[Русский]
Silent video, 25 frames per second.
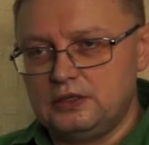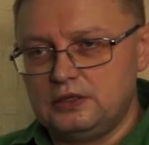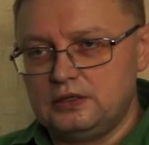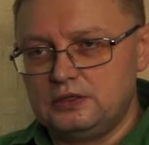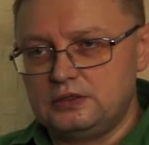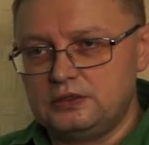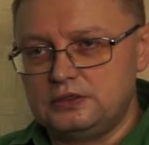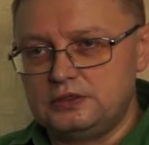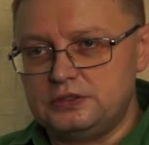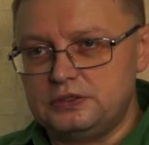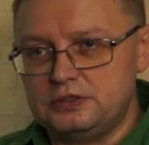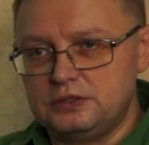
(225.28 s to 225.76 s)

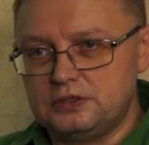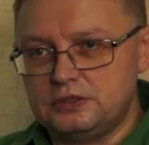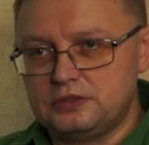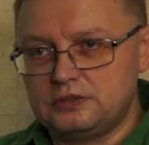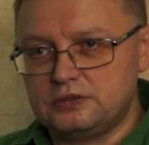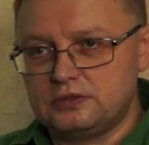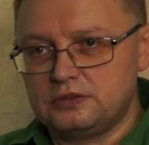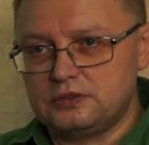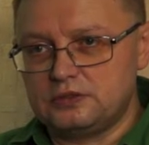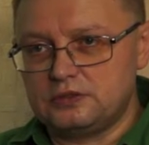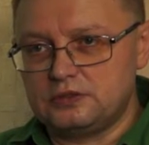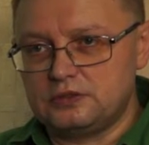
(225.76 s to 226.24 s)

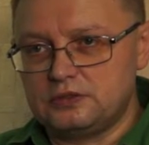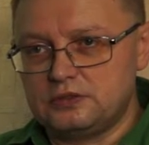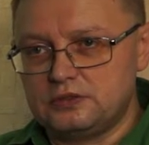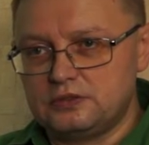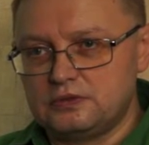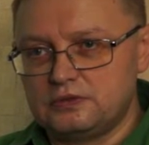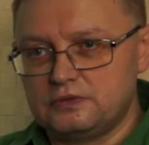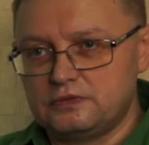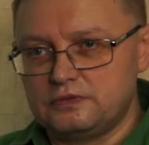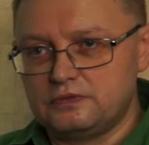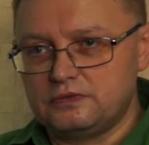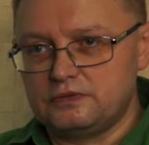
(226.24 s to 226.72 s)
где
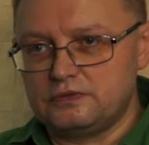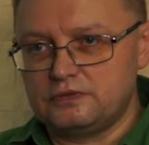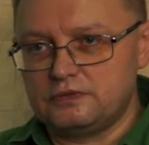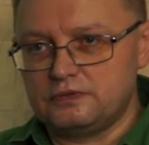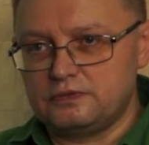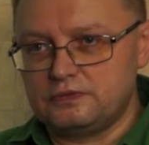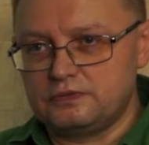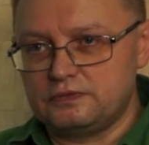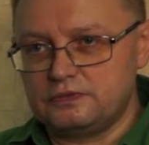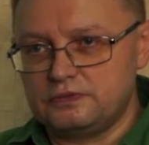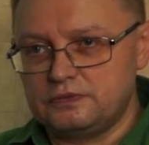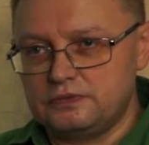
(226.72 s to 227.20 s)
э,
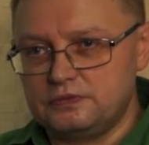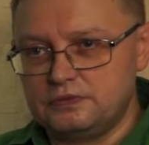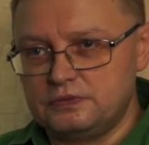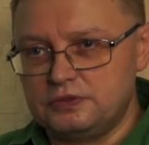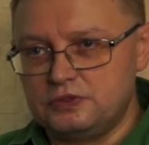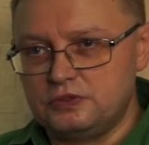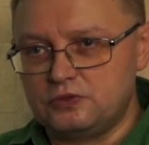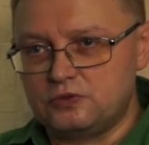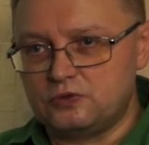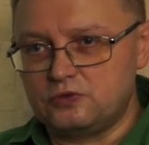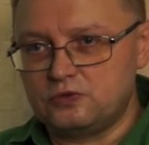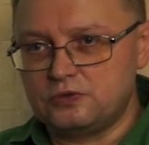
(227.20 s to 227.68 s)

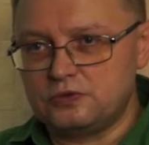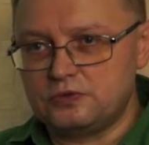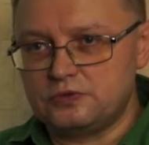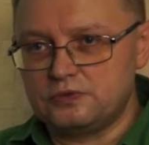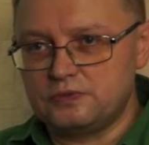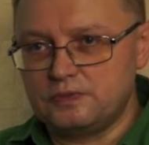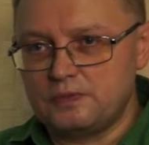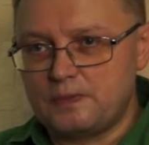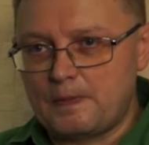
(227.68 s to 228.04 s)
герой,